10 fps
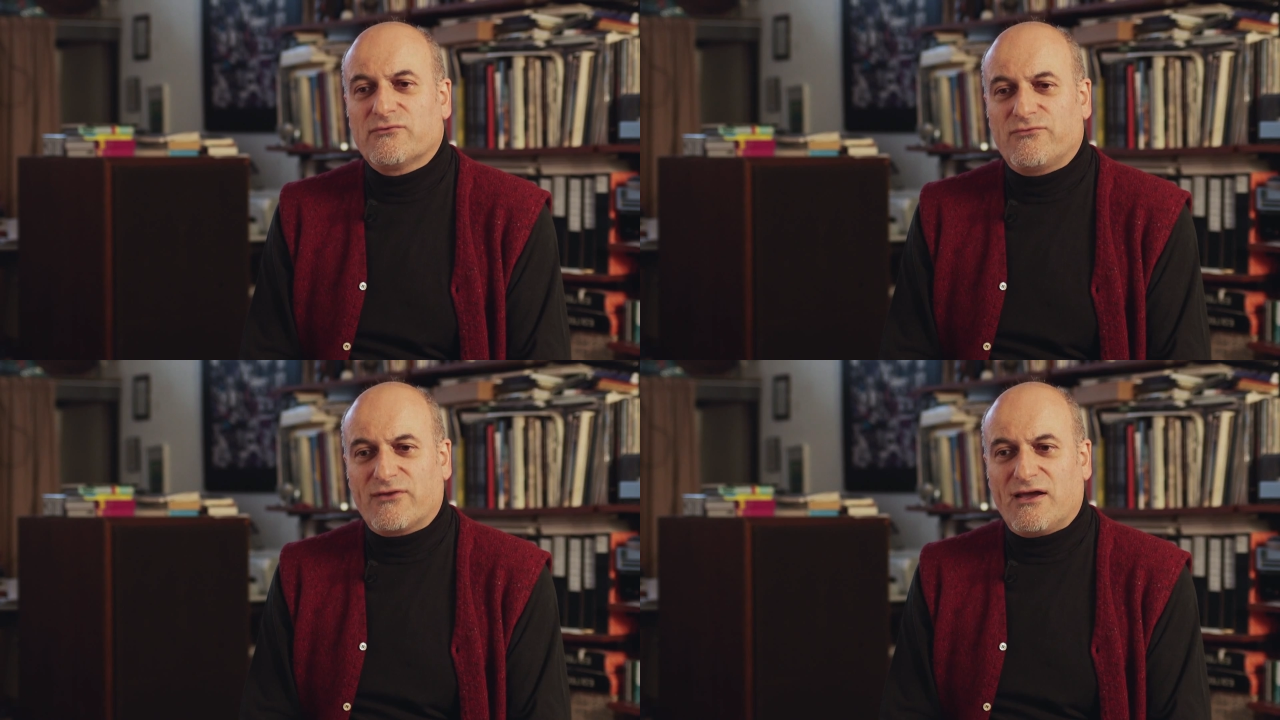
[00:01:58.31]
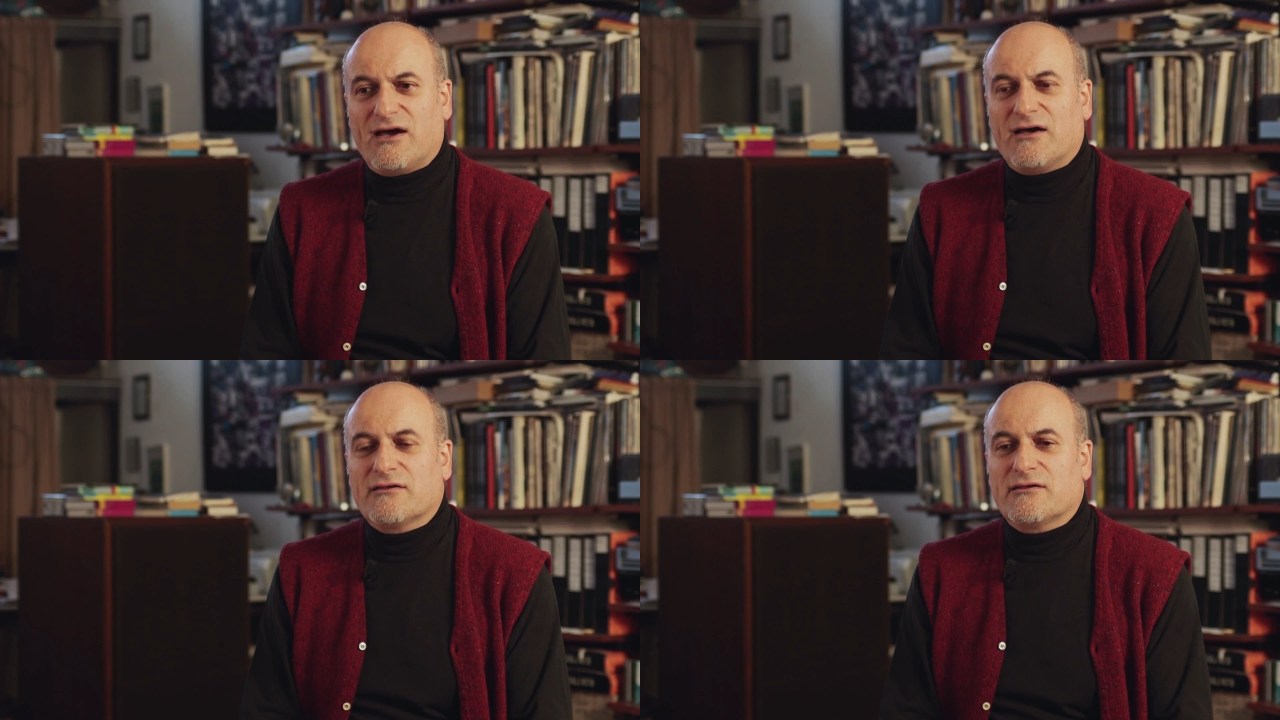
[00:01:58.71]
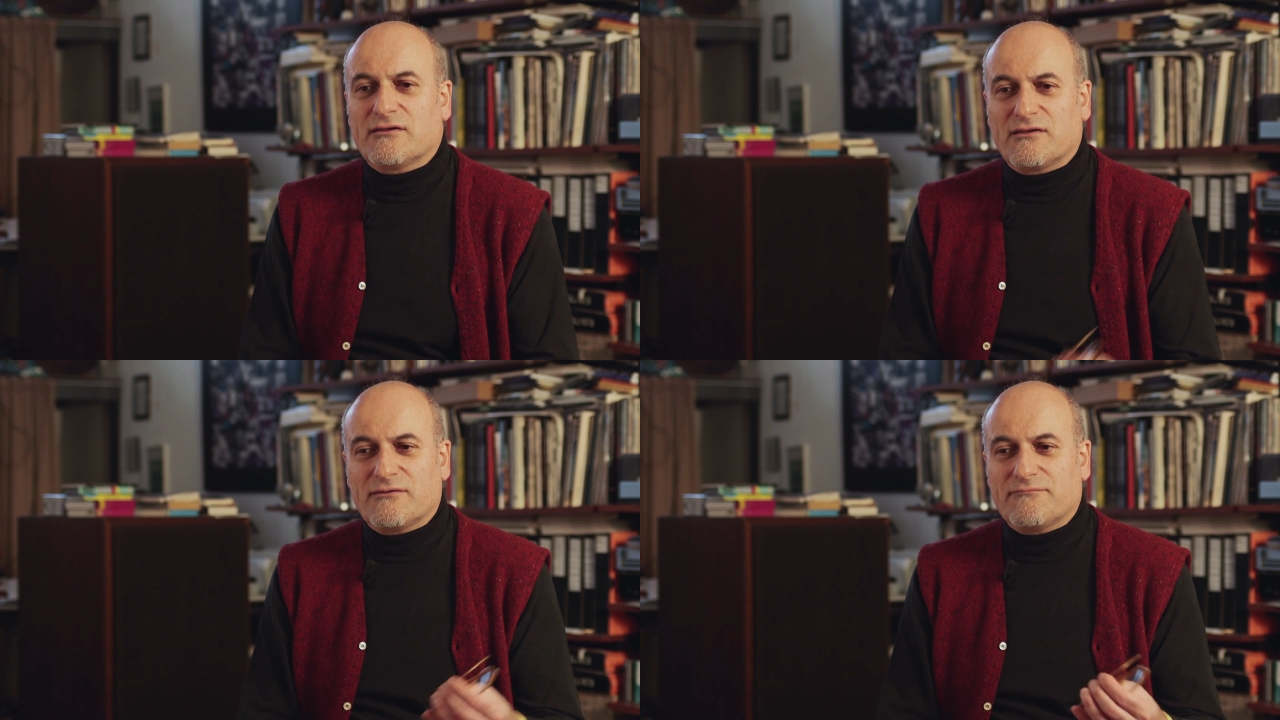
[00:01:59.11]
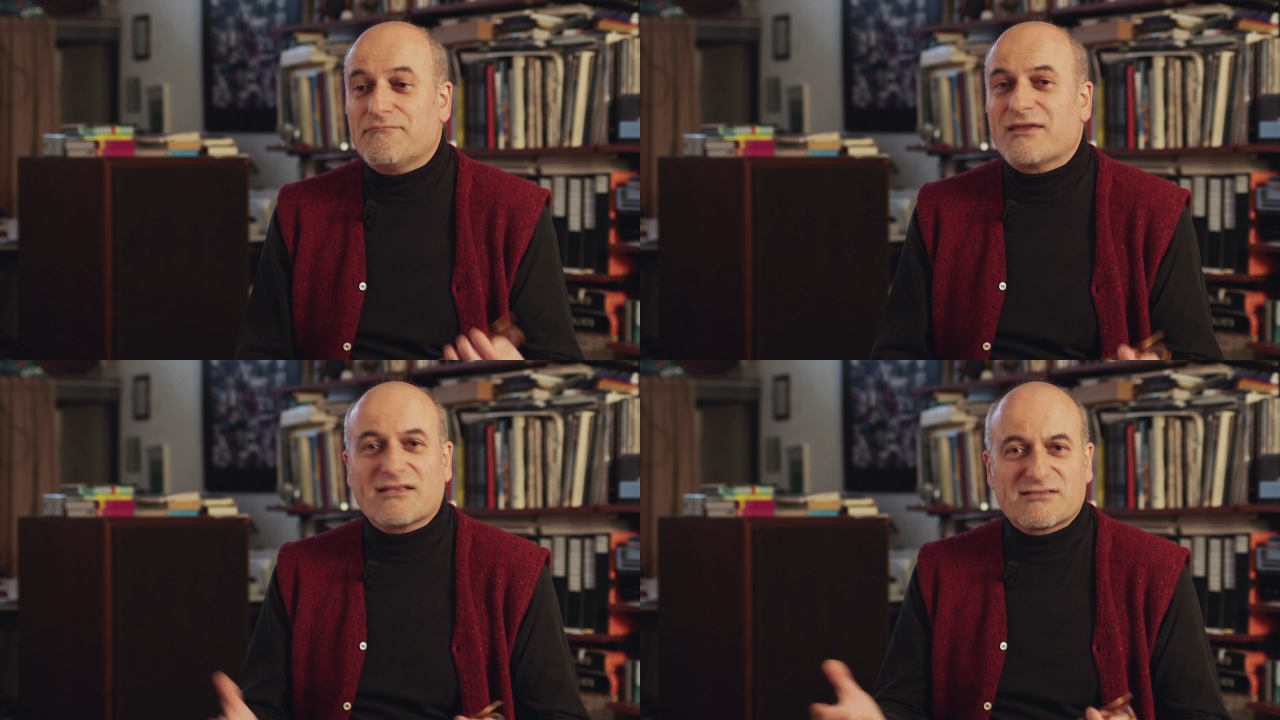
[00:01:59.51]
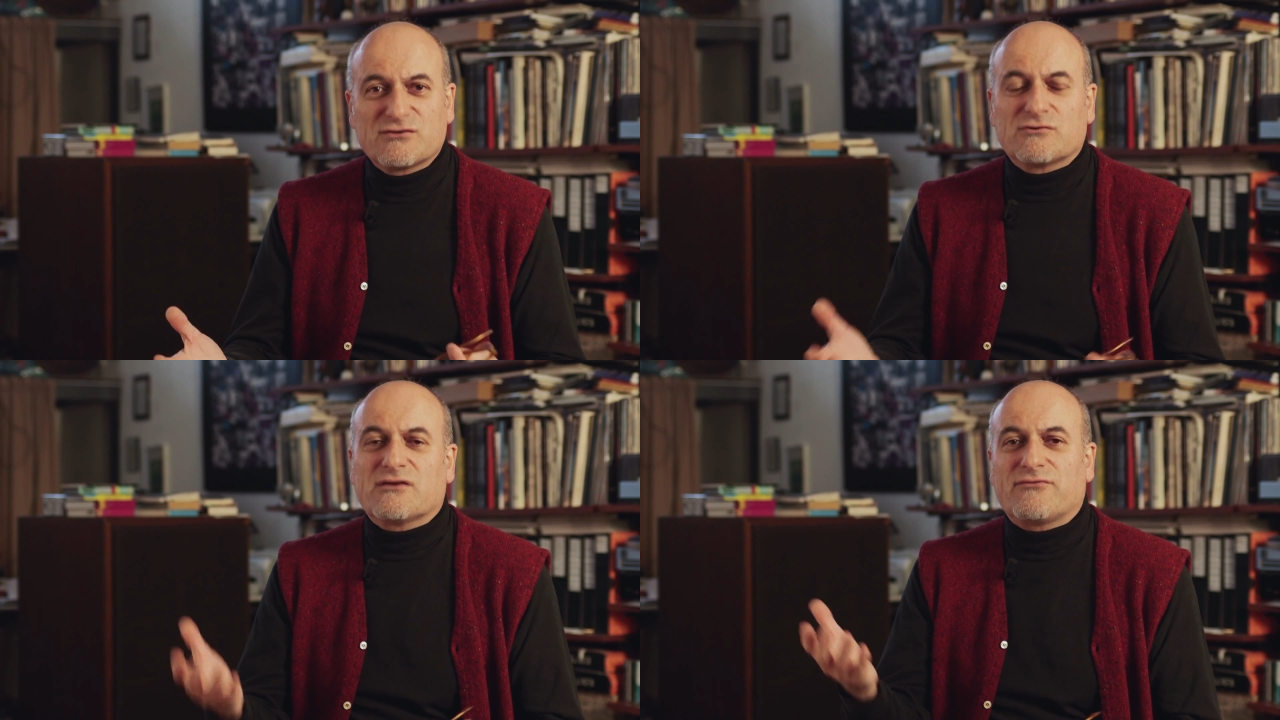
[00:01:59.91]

fra eh, mediazione,